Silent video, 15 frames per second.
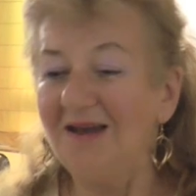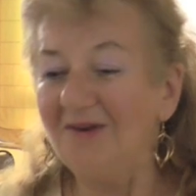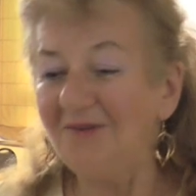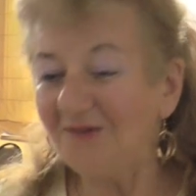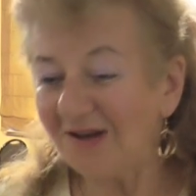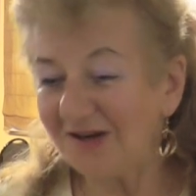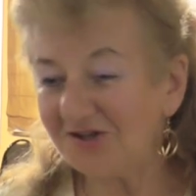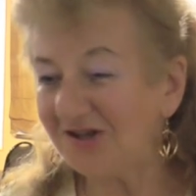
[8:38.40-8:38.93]

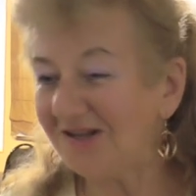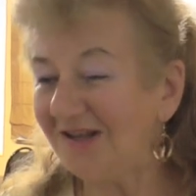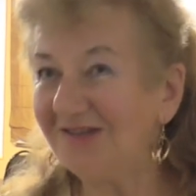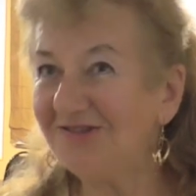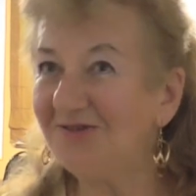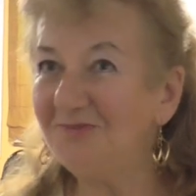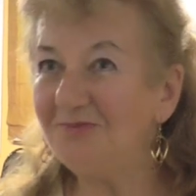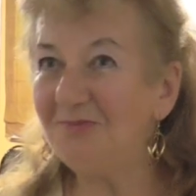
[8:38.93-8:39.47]
Wrażenia
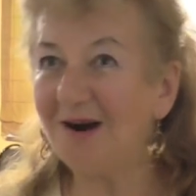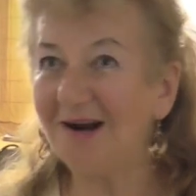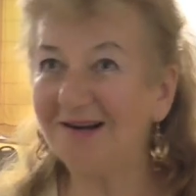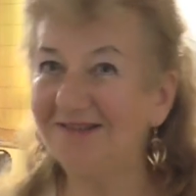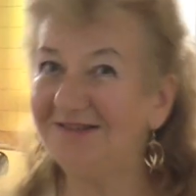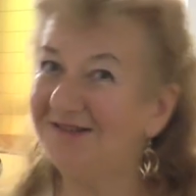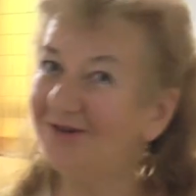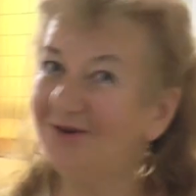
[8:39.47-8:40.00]
są
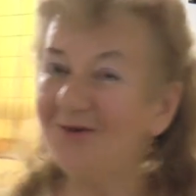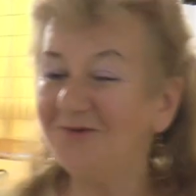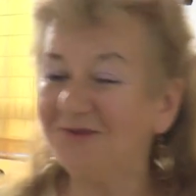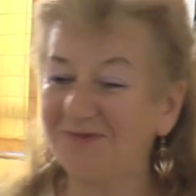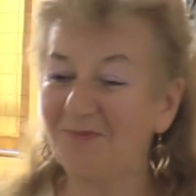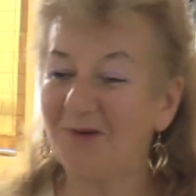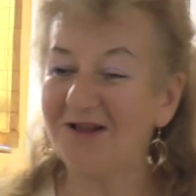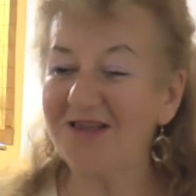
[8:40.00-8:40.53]
bardzo
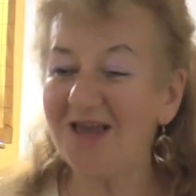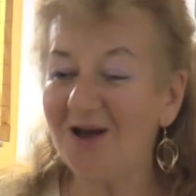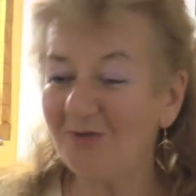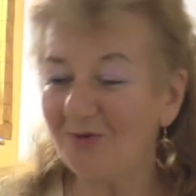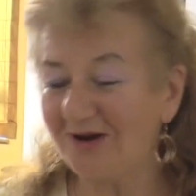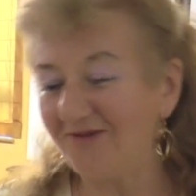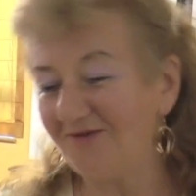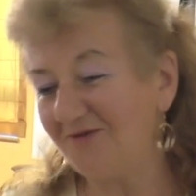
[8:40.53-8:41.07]

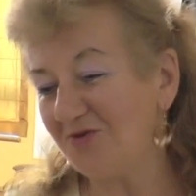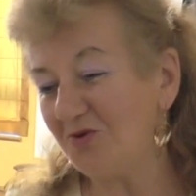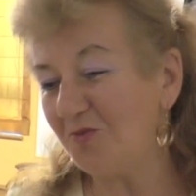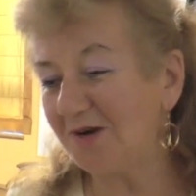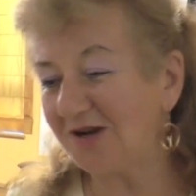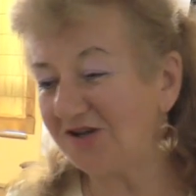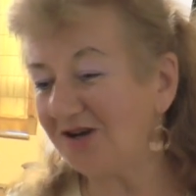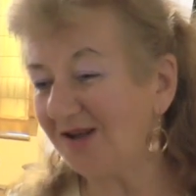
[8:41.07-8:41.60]
wspaniałe.
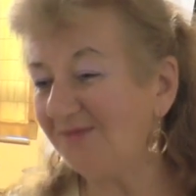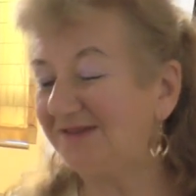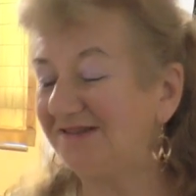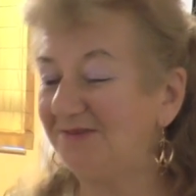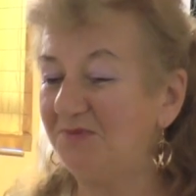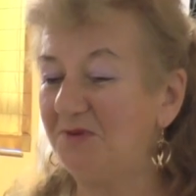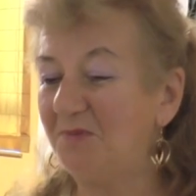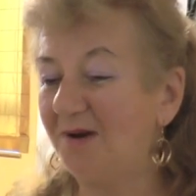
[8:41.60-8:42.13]
Wyobrażam
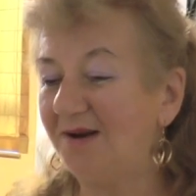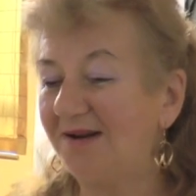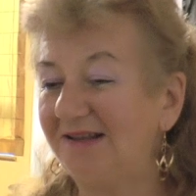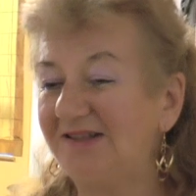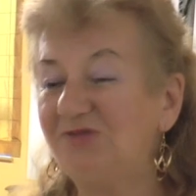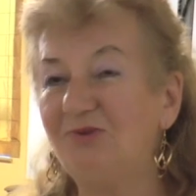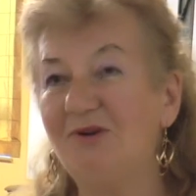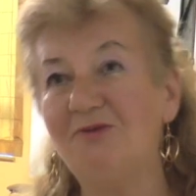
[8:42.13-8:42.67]
sobie
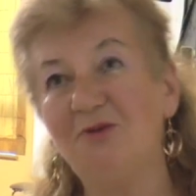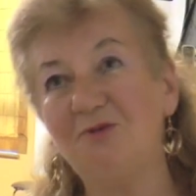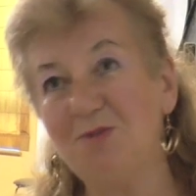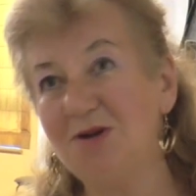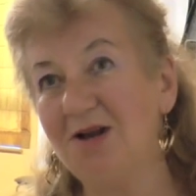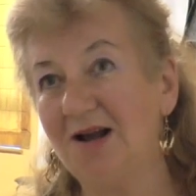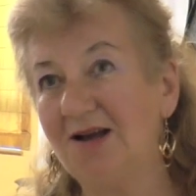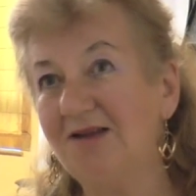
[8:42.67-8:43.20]
pana
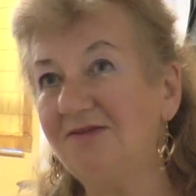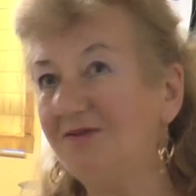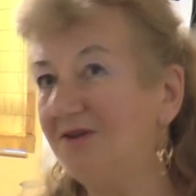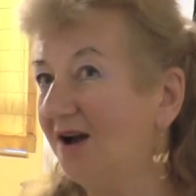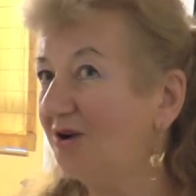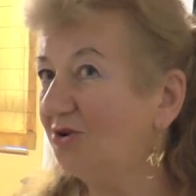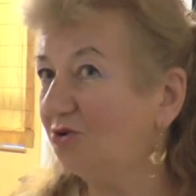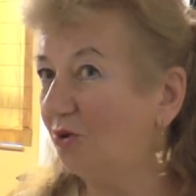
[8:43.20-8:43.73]
Sławomira,
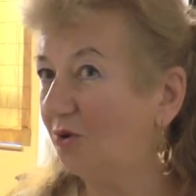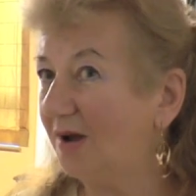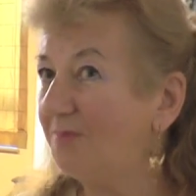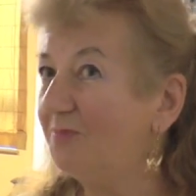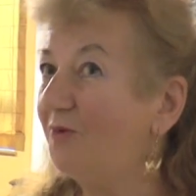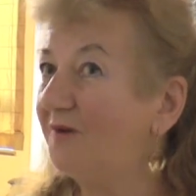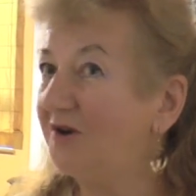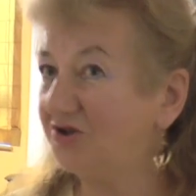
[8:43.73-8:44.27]
aktora
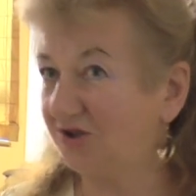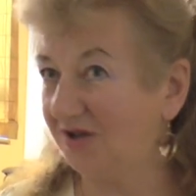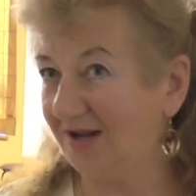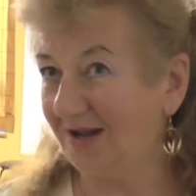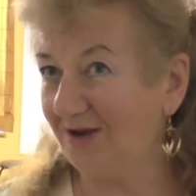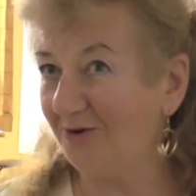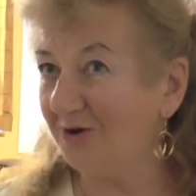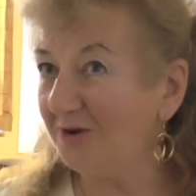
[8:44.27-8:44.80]

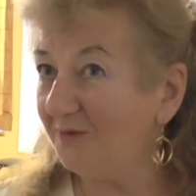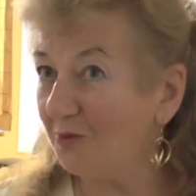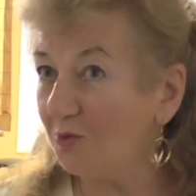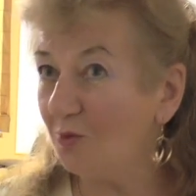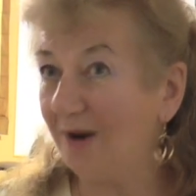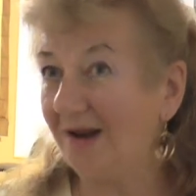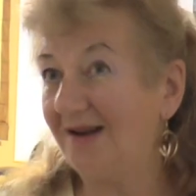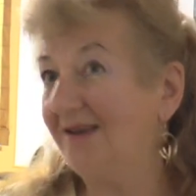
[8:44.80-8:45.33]
poważnego i w
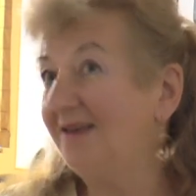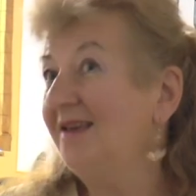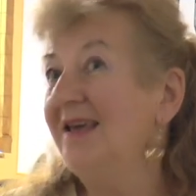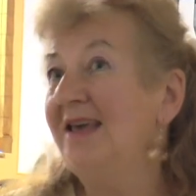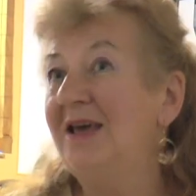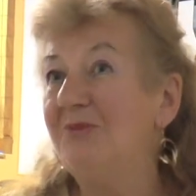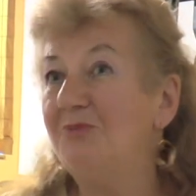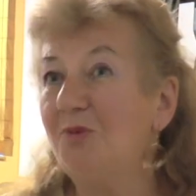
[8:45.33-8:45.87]
ogóle, ale
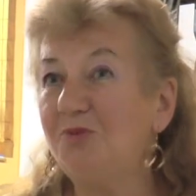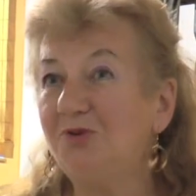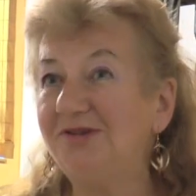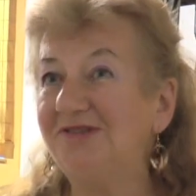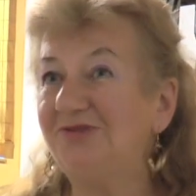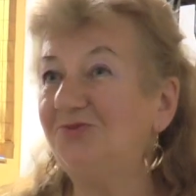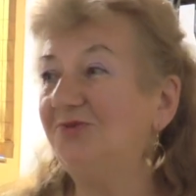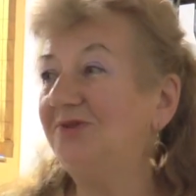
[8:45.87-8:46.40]
po
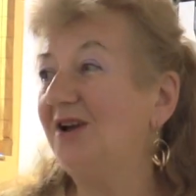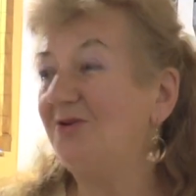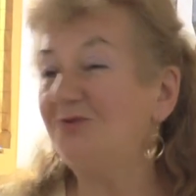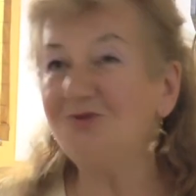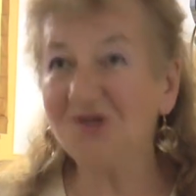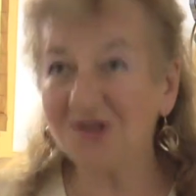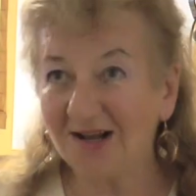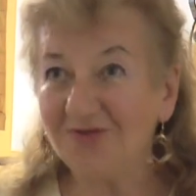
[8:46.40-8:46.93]
prostu
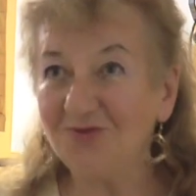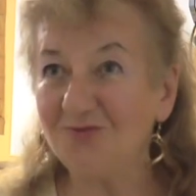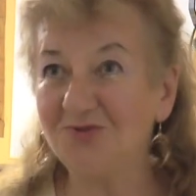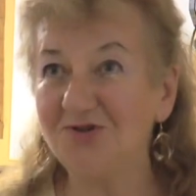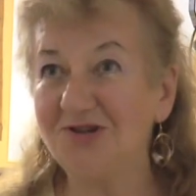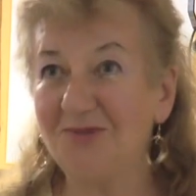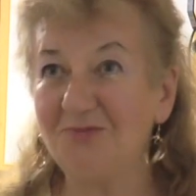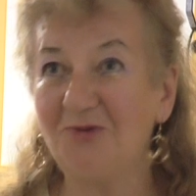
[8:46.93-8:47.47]
dał czadu,
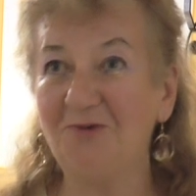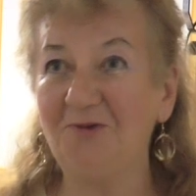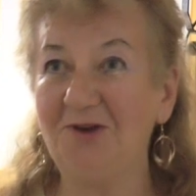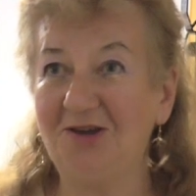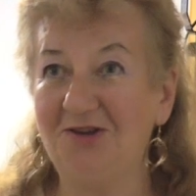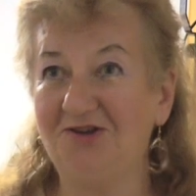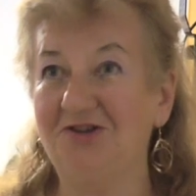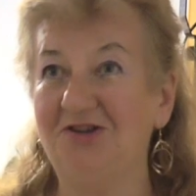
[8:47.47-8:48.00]
można
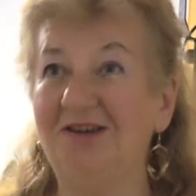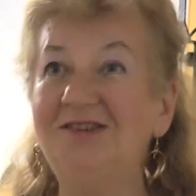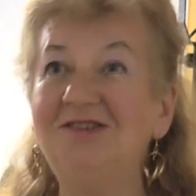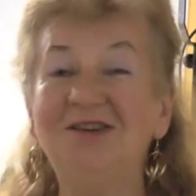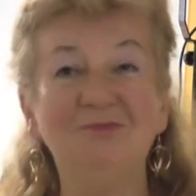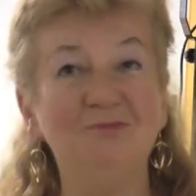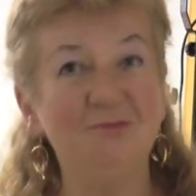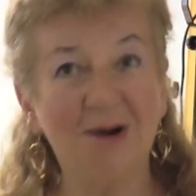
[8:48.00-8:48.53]

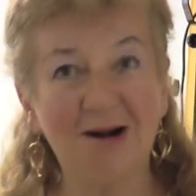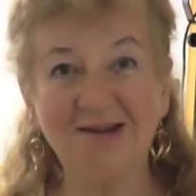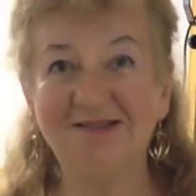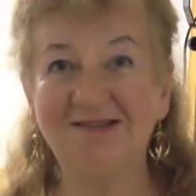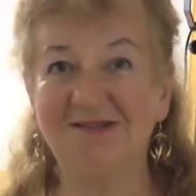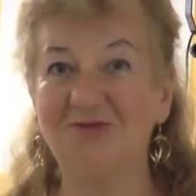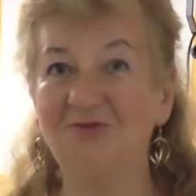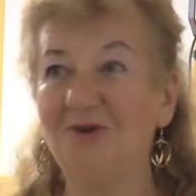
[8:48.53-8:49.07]
powiedzieć.
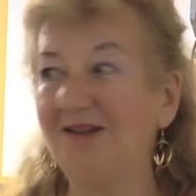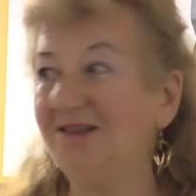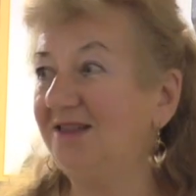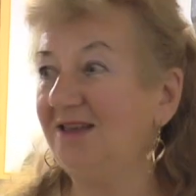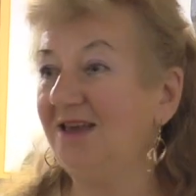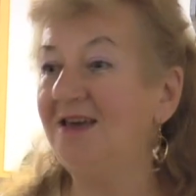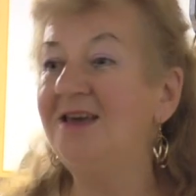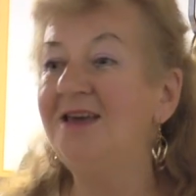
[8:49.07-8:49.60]
Bardzo
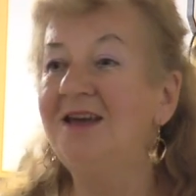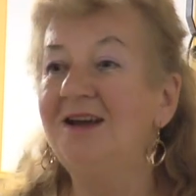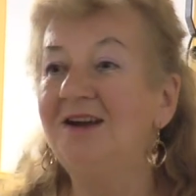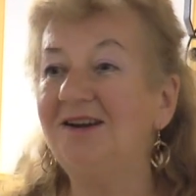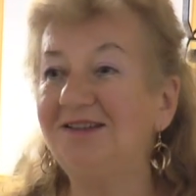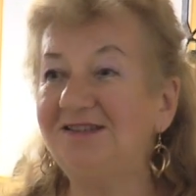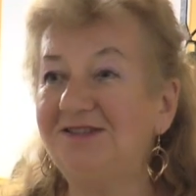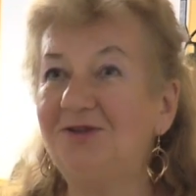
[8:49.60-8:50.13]
ładnie
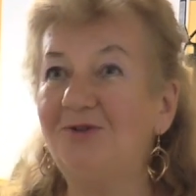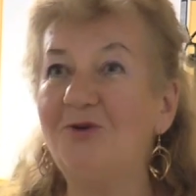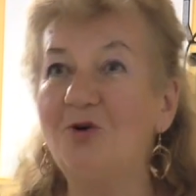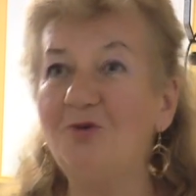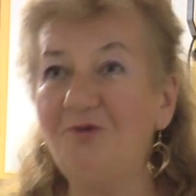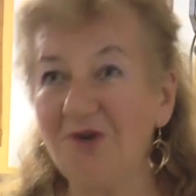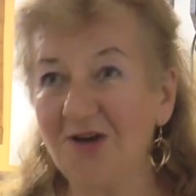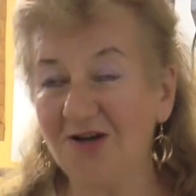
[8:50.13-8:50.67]

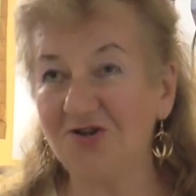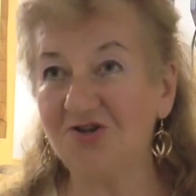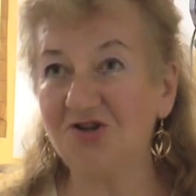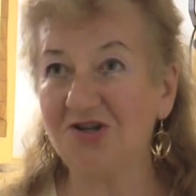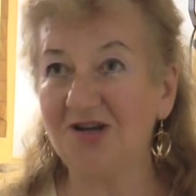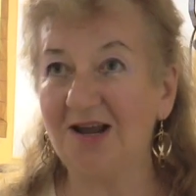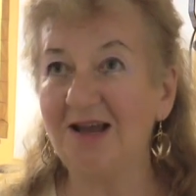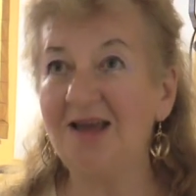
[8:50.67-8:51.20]
recytował
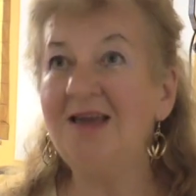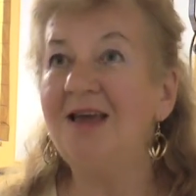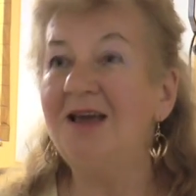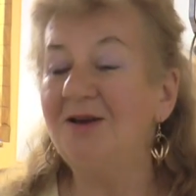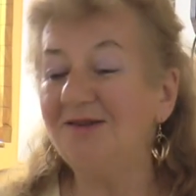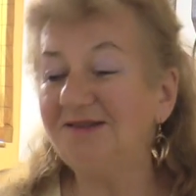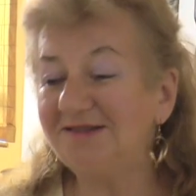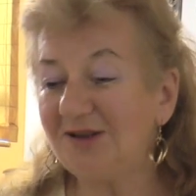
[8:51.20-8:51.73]
wiersze,
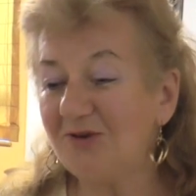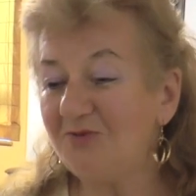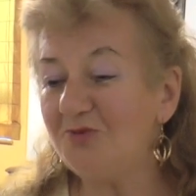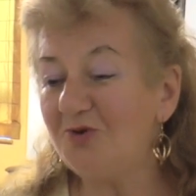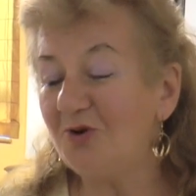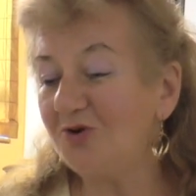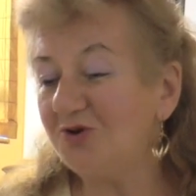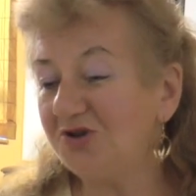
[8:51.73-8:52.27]

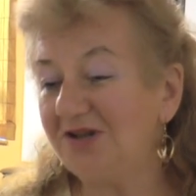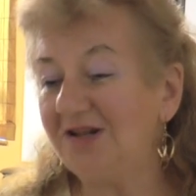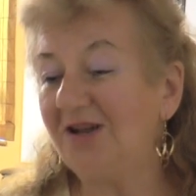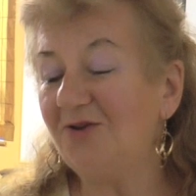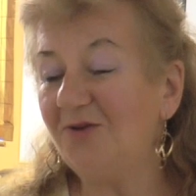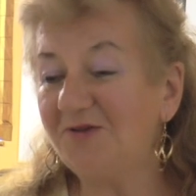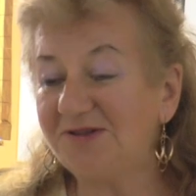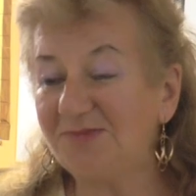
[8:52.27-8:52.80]
całą godzinę,
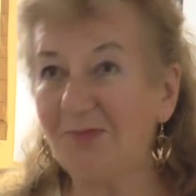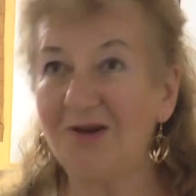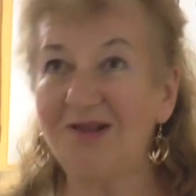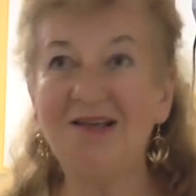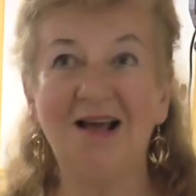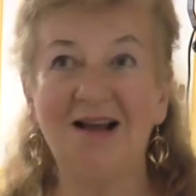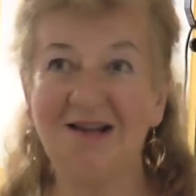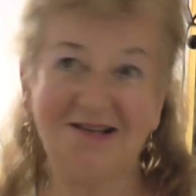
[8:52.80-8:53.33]
no
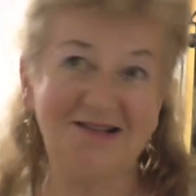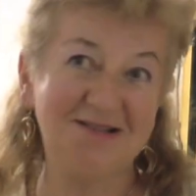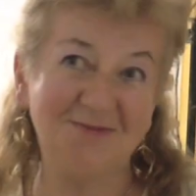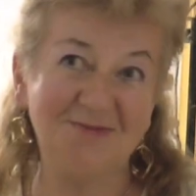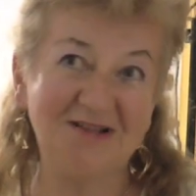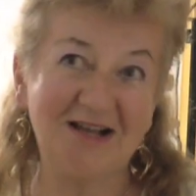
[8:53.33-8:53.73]
wspaniale, jestem